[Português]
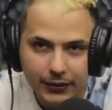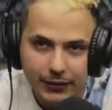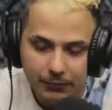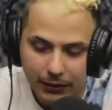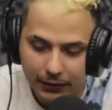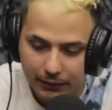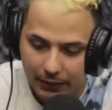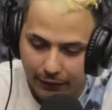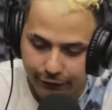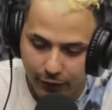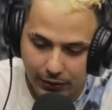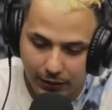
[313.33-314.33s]
Mano, é
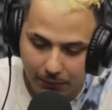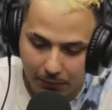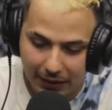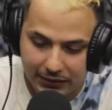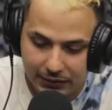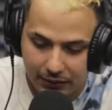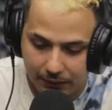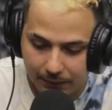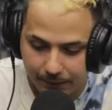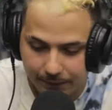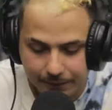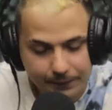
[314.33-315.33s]
foda, os mas...
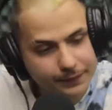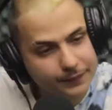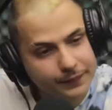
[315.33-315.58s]
Cara os caras iludem, os